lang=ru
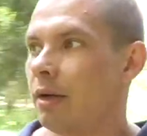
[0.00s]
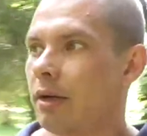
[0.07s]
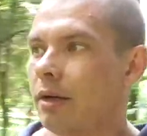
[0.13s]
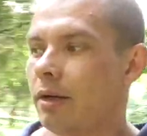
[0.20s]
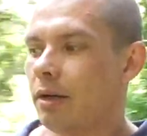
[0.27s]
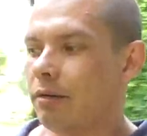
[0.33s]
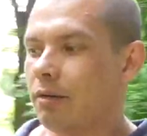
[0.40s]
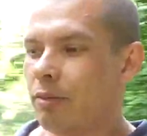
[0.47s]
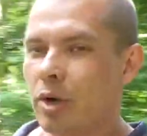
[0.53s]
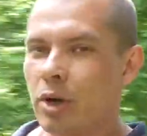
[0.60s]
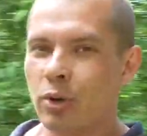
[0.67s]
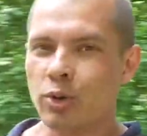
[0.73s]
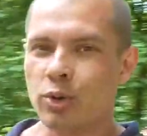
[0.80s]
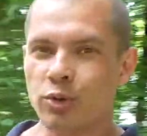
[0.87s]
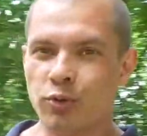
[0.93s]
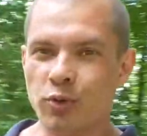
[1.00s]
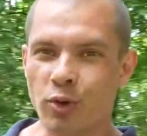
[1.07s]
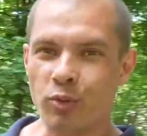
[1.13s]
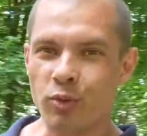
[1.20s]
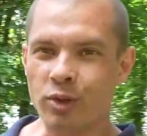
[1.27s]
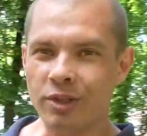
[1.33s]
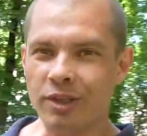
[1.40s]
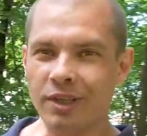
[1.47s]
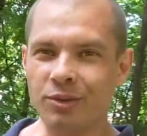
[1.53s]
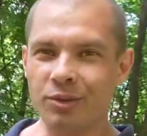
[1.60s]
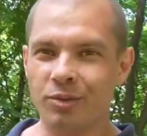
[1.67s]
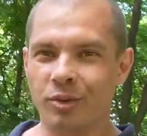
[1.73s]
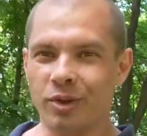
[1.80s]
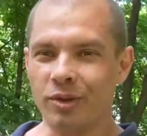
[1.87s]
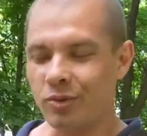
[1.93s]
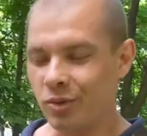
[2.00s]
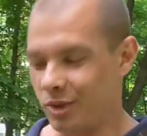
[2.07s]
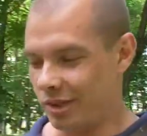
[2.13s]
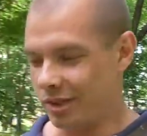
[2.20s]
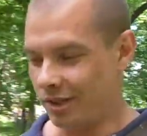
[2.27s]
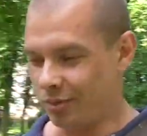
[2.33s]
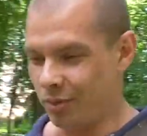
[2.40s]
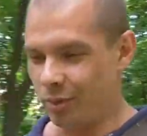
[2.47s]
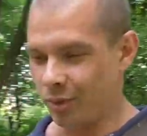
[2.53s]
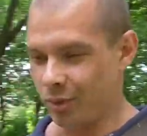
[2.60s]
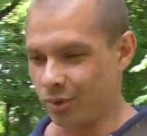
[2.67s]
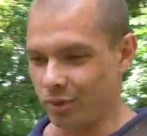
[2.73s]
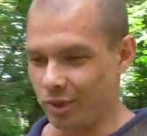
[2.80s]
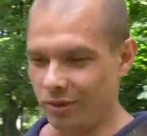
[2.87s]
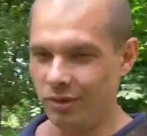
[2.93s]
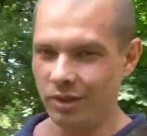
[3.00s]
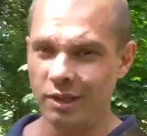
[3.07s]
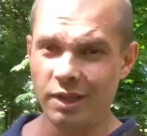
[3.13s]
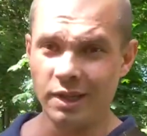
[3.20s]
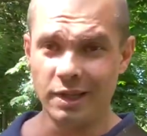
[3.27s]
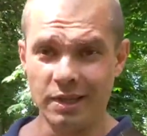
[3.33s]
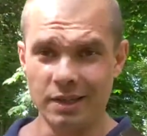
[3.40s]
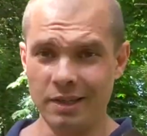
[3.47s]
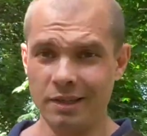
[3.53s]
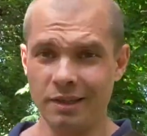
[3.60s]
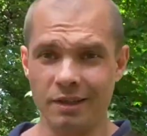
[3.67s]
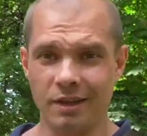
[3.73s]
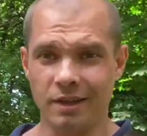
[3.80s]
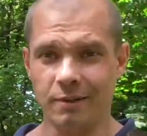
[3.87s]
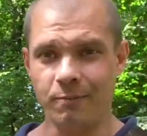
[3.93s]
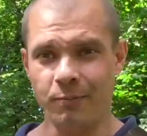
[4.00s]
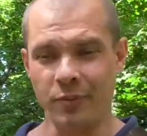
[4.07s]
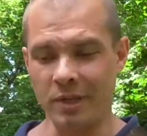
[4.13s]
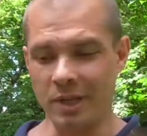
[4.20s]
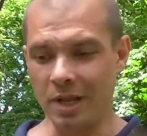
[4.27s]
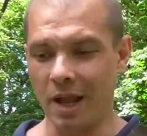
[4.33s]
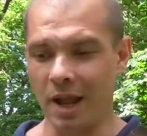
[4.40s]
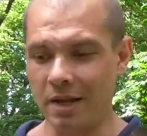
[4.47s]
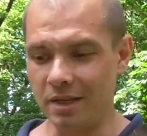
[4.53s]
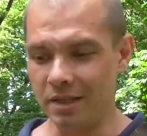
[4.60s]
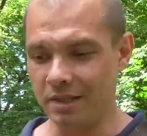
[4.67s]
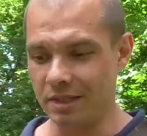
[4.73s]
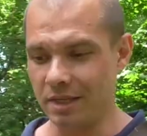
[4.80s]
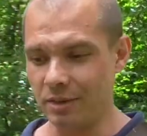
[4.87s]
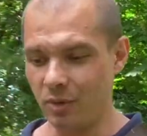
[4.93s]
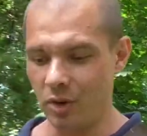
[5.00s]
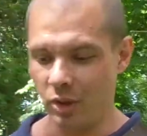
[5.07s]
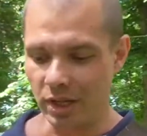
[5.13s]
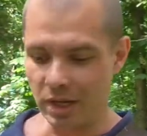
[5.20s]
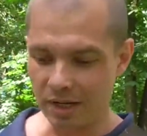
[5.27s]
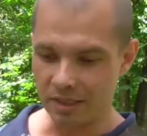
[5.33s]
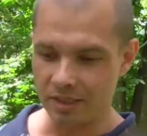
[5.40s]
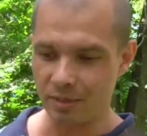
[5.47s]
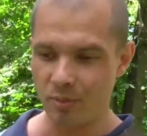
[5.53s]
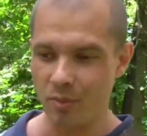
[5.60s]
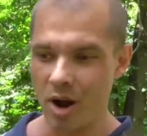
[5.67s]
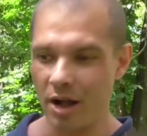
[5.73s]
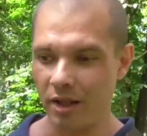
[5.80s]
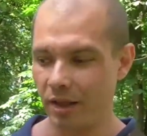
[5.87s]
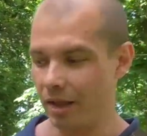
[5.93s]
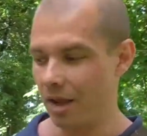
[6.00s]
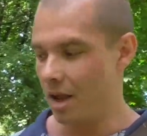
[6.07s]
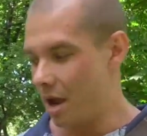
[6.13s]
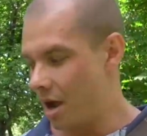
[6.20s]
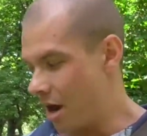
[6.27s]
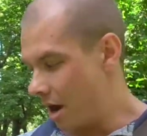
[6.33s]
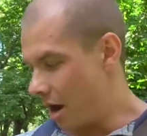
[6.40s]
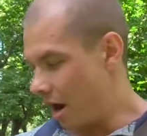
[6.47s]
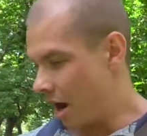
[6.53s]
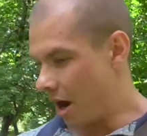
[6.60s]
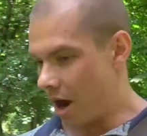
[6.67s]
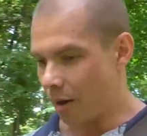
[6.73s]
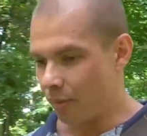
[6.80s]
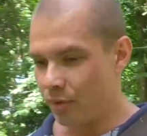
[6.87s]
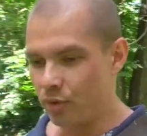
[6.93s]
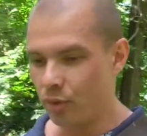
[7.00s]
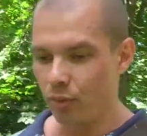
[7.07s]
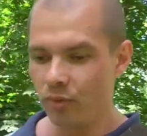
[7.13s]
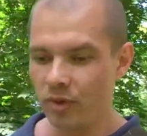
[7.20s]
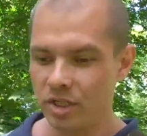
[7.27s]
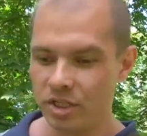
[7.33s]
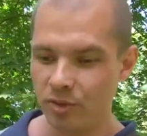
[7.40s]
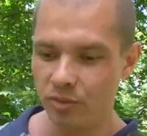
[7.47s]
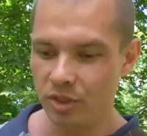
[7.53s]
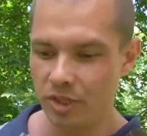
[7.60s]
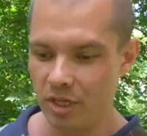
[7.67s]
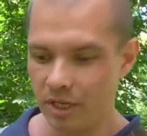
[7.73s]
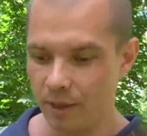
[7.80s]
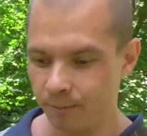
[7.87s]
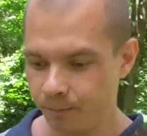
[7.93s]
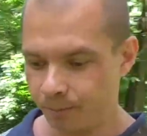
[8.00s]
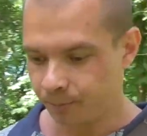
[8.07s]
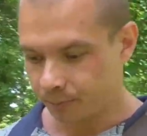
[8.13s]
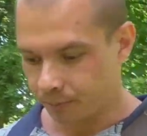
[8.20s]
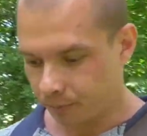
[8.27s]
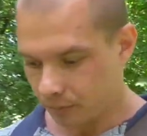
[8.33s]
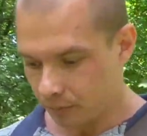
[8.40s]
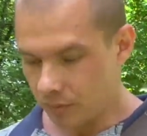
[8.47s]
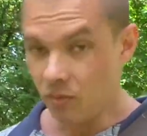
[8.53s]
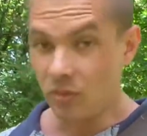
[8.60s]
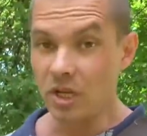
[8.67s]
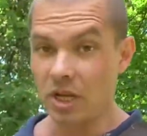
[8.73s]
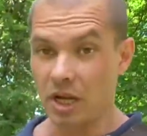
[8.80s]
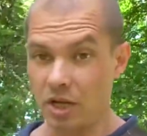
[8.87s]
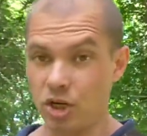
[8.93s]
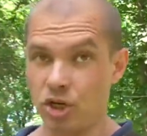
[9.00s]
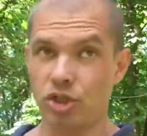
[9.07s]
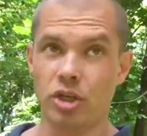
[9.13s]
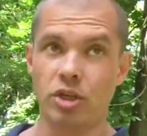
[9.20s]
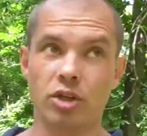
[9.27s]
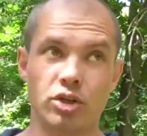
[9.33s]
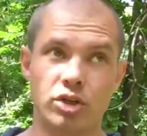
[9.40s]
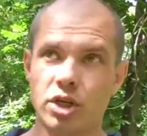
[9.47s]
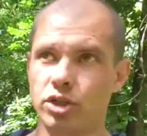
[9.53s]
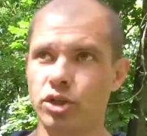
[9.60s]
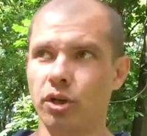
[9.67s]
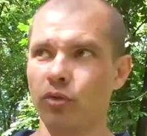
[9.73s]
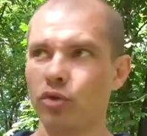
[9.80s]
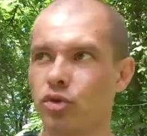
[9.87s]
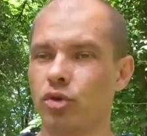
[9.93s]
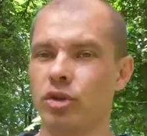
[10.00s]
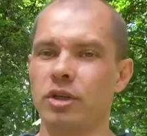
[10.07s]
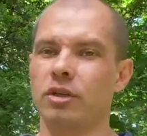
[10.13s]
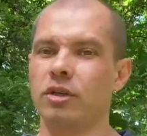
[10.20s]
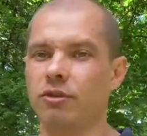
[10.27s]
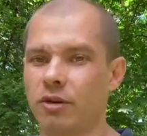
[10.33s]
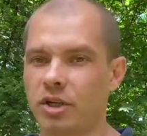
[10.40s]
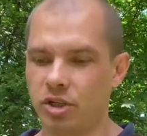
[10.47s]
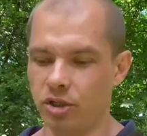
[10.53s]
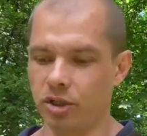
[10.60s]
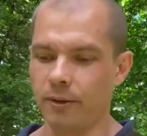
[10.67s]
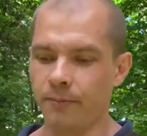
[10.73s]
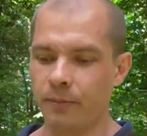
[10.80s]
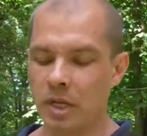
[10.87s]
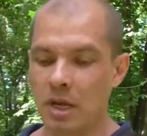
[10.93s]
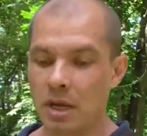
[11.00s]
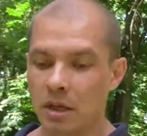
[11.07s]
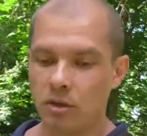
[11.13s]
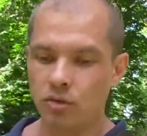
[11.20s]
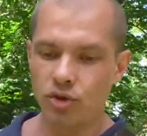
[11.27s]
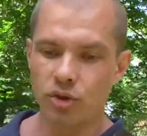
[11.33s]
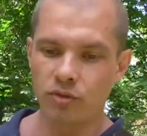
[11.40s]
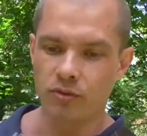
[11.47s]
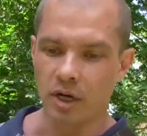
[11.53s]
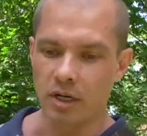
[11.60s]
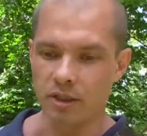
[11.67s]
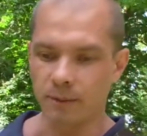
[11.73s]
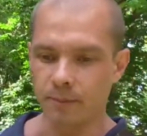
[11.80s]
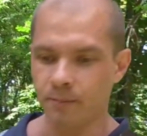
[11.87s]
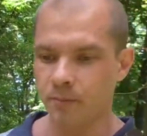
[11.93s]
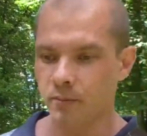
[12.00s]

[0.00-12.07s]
э, вам хорошую форму не дадут, потому что их попросту не видно, и они занимают гораздо малый а, объем в нашем теле, Конечно, они, я же не что они не важны. Это очень важно.